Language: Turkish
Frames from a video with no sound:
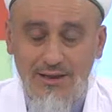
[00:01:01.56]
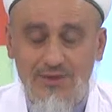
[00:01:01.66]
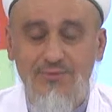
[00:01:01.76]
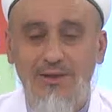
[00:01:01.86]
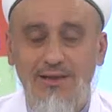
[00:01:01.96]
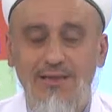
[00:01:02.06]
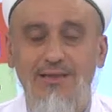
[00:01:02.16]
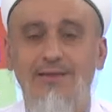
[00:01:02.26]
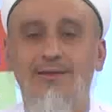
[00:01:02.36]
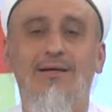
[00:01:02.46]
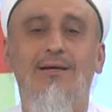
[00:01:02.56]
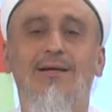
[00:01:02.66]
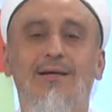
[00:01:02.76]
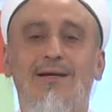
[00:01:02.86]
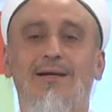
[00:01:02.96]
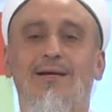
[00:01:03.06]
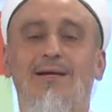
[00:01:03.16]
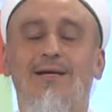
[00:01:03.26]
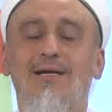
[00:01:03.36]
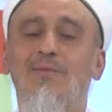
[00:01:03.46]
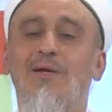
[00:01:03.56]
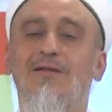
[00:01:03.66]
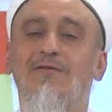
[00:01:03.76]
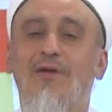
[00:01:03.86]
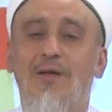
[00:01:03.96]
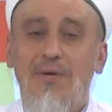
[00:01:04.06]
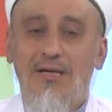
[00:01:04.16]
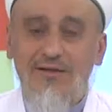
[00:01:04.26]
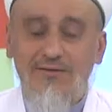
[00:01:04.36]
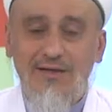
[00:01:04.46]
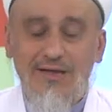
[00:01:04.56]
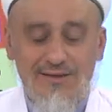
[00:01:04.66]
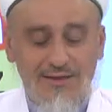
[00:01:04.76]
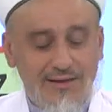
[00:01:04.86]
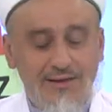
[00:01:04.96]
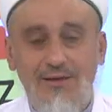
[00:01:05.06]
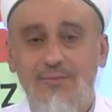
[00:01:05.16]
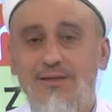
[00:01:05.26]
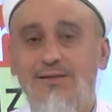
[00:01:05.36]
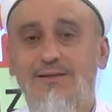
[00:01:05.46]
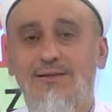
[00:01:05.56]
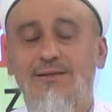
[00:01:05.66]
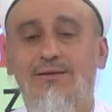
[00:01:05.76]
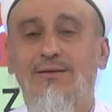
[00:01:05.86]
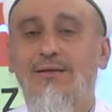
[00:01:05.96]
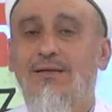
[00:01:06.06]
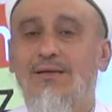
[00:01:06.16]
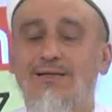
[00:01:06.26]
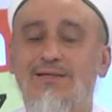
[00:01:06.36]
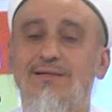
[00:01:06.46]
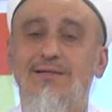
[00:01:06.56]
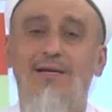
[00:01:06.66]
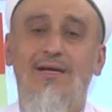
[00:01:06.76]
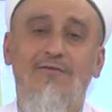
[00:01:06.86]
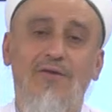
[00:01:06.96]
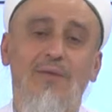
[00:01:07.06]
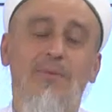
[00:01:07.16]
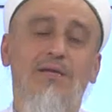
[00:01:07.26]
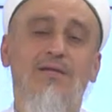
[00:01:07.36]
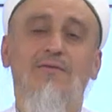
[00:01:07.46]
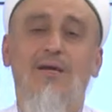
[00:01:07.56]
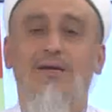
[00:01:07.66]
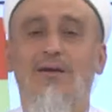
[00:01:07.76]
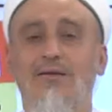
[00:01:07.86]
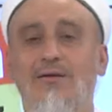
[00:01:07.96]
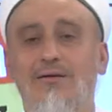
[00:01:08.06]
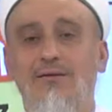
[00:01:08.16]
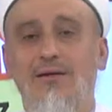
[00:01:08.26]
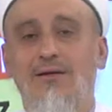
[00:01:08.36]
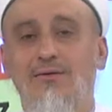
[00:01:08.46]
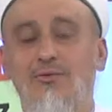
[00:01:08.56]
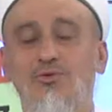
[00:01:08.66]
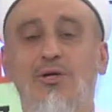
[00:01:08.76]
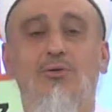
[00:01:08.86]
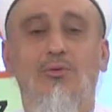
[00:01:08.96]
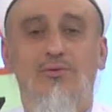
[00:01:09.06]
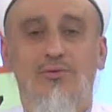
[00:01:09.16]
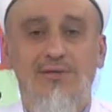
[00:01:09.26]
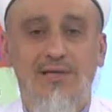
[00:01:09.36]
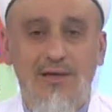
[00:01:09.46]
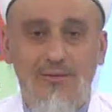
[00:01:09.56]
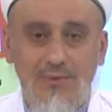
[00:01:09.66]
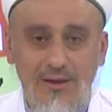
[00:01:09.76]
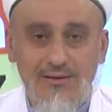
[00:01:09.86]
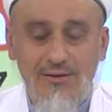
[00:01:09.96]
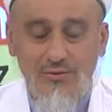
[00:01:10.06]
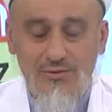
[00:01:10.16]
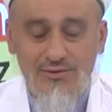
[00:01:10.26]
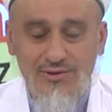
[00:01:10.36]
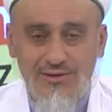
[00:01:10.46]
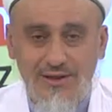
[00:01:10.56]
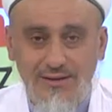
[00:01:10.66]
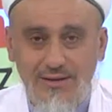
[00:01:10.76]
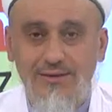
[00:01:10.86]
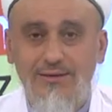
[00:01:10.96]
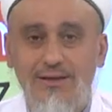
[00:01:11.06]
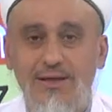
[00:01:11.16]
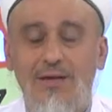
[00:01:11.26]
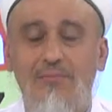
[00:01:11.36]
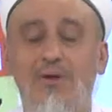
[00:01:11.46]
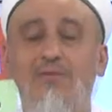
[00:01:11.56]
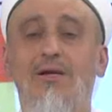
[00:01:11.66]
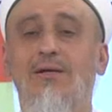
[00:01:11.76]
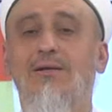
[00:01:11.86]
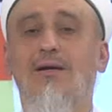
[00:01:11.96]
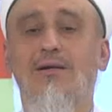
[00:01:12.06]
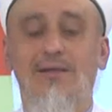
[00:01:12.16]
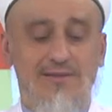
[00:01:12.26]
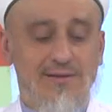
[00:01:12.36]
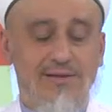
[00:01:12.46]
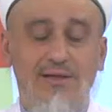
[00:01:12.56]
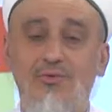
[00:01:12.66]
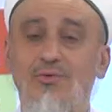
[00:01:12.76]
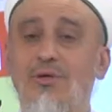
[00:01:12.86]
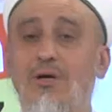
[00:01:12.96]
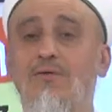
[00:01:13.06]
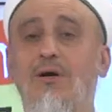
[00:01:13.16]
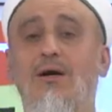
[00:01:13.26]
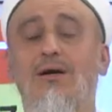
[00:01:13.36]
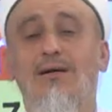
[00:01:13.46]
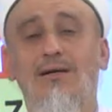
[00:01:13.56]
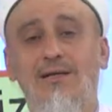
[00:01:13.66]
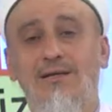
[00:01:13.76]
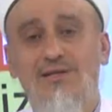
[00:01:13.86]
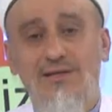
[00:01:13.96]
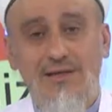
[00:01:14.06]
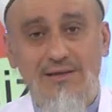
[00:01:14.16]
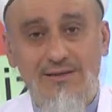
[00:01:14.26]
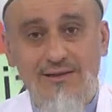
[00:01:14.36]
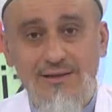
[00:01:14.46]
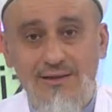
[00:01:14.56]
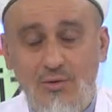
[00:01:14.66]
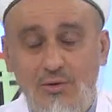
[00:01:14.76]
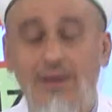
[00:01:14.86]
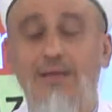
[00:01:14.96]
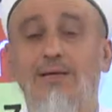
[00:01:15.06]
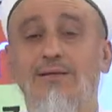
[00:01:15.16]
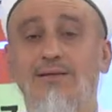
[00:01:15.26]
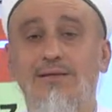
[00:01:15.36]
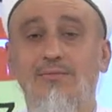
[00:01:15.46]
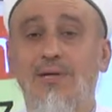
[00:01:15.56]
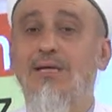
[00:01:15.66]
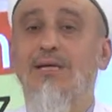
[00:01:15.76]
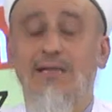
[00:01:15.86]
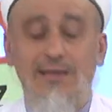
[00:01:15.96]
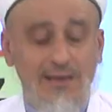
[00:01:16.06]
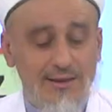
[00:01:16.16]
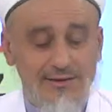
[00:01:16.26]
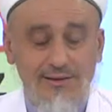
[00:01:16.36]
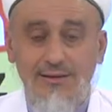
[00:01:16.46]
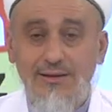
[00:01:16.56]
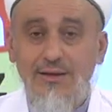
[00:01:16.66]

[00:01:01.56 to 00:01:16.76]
ecmaîn. Kıymetli FM TV izleyenlerimiz, sizlere FM TV ekranlarından kucak dolusu selamlar diliyoruz inşallah. Mevla Teala sizlerin dünya ve ahiret işlerinizi kolay eylesin, bereketli eylesin.